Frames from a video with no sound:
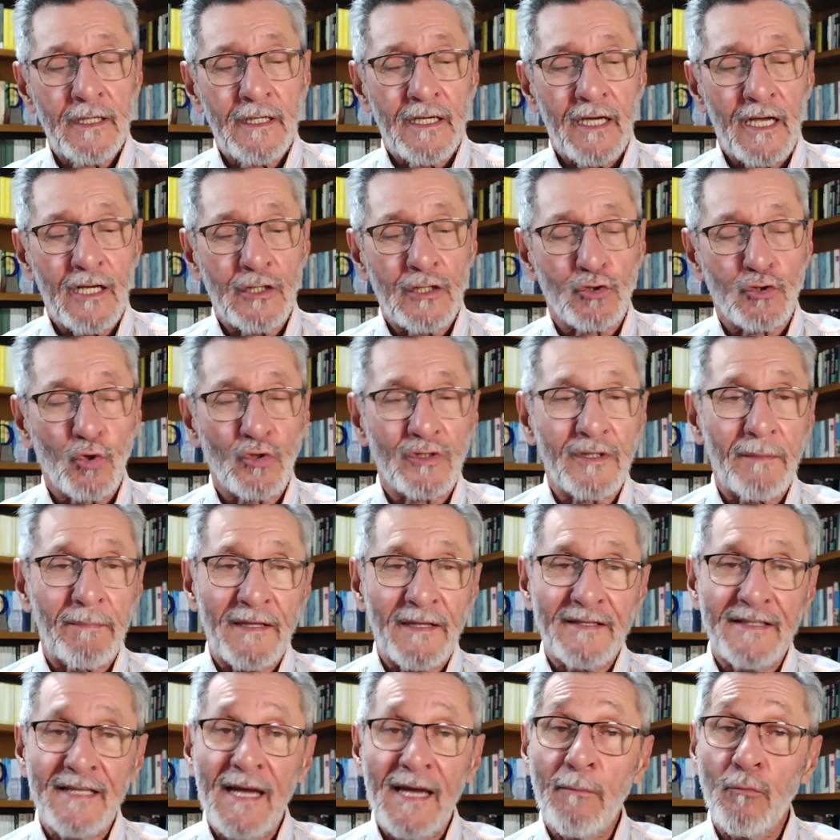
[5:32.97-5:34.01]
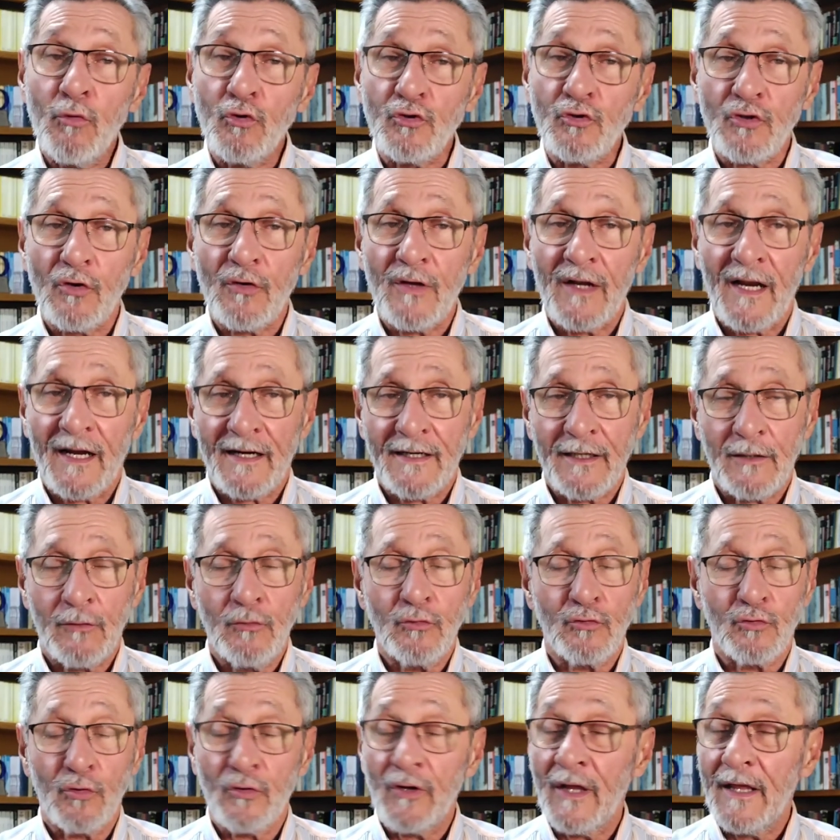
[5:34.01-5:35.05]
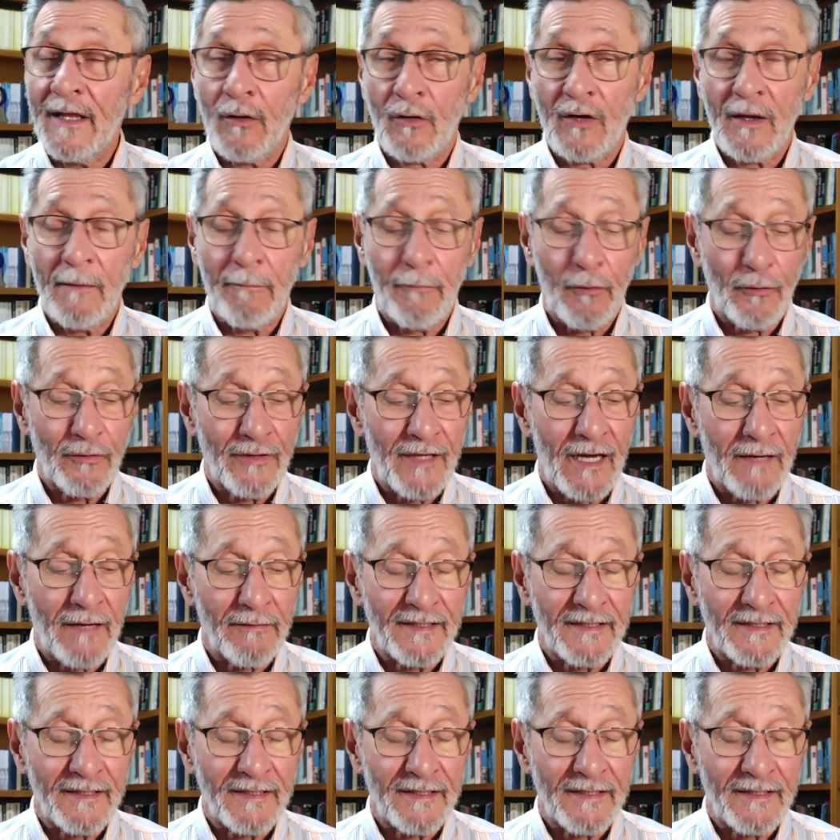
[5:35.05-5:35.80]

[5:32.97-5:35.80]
el sur dependía mucho de la agricultura y de lo que podía